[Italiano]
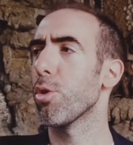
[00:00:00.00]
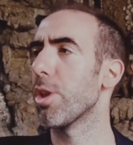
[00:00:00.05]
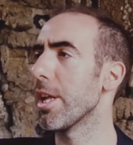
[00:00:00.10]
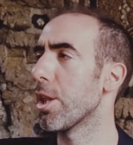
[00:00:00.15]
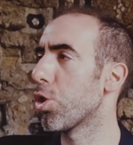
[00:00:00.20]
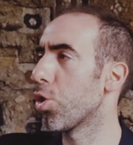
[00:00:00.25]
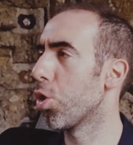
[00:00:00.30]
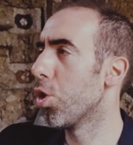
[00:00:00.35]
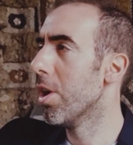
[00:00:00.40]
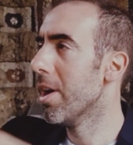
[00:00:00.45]

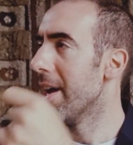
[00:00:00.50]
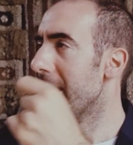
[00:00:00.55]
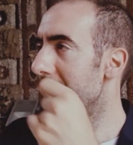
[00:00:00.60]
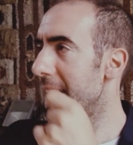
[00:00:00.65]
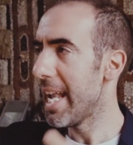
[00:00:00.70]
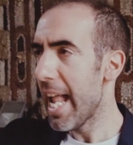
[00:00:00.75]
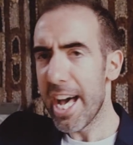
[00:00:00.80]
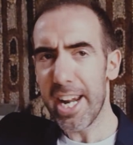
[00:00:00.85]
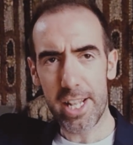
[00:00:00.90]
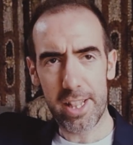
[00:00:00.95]
detto
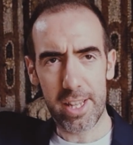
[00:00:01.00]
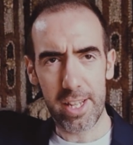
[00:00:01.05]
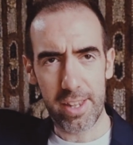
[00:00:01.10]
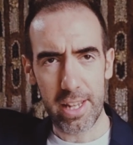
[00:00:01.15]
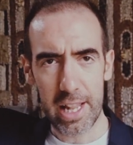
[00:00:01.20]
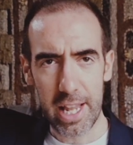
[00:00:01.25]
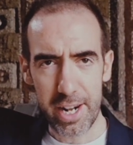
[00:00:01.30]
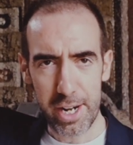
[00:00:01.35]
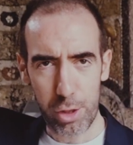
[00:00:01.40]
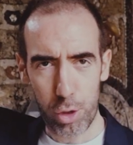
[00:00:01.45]
l'arte
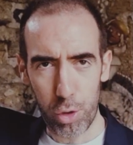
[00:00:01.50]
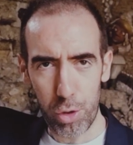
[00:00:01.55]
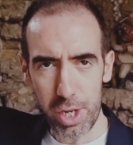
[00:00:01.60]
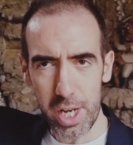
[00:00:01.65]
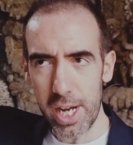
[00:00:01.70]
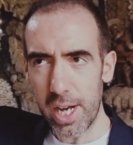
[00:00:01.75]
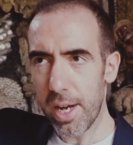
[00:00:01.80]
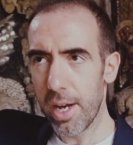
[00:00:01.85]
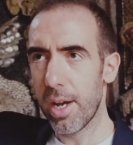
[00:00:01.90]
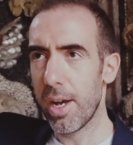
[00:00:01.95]
della
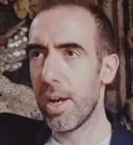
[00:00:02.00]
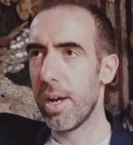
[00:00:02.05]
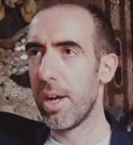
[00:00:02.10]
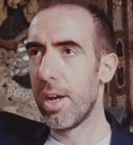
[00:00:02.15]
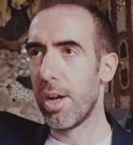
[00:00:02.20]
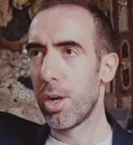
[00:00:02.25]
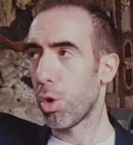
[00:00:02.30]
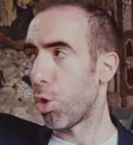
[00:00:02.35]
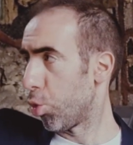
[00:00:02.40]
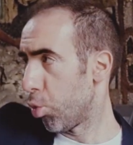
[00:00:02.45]
retorica,
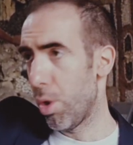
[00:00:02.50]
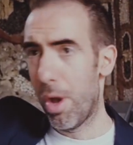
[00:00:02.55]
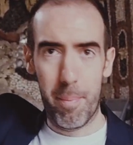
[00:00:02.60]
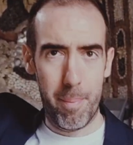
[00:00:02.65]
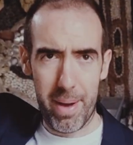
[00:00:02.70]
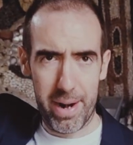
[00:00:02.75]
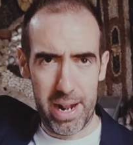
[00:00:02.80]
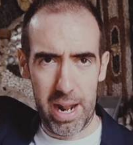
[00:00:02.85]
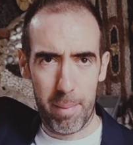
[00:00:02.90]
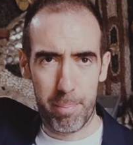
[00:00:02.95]
colui che
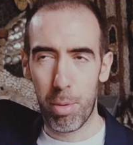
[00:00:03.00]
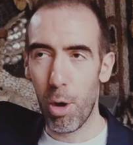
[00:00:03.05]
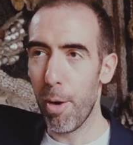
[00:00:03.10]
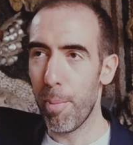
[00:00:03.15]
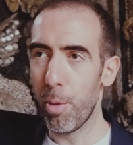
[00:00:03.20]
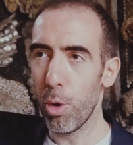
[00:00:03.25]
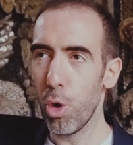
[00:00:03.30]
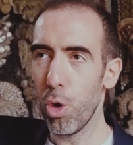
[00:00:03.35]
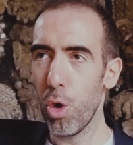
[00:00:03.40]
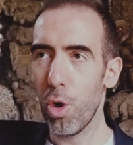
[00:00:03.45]
parla al
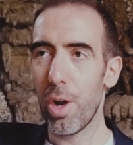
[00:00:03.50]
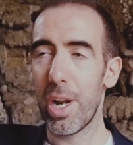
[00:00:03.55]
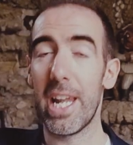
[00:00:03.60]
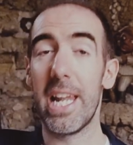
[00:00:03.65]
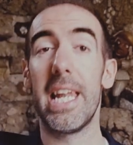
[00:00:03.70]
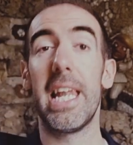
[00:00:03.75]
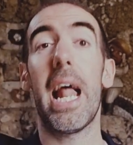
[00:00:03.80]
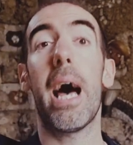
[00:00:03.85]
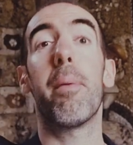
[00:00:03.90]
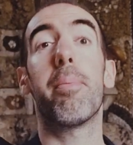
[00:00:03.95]
popolo,
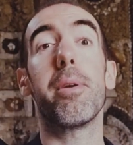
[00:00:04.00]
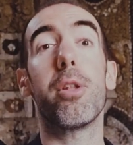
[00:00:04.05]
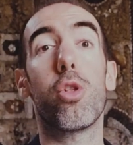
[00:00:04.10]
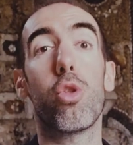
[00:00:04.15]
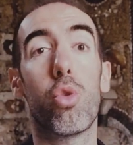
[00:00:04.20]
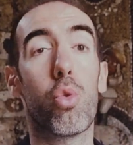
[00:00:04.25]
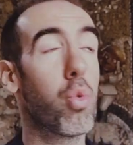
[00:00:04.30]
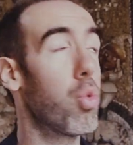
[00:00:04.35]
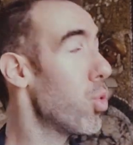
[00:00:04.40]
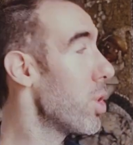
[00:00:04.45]
la
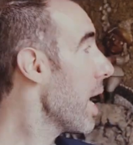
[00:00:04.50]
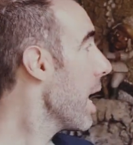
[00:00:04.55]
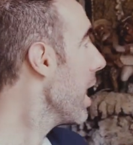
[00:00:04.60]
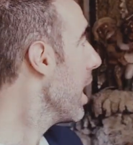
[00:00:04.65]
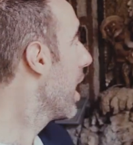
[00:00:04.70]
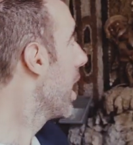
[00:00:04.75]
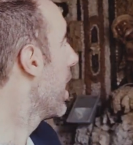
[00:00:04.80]
pittura,